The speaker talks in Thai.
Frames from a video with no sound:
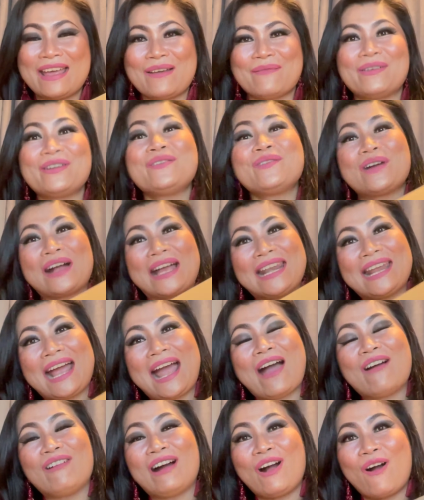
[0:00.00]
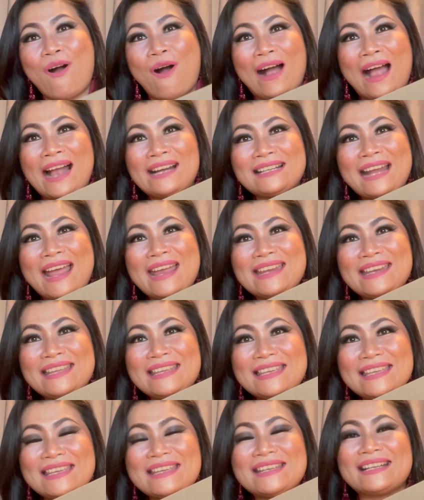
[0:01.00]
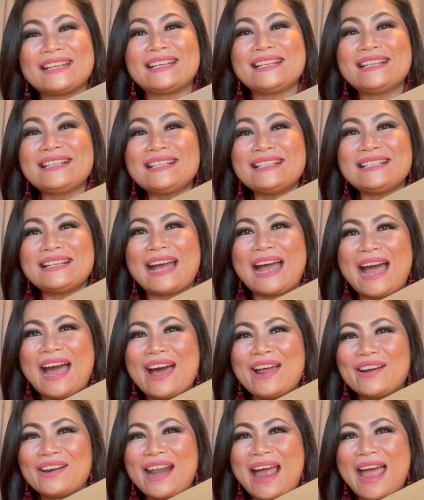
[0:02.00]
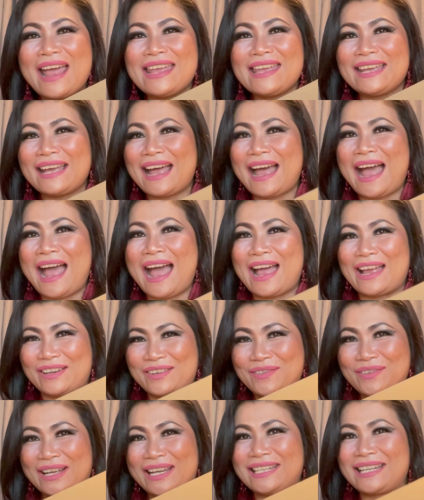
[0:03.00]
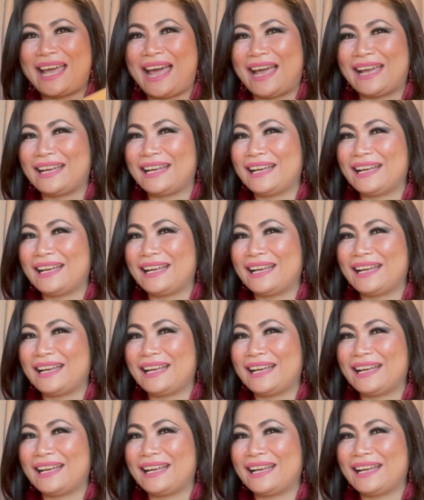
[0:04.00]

มาดูกันนะคะว่าของข้างในนี้คืออะไรค่ะดูกันค่ะ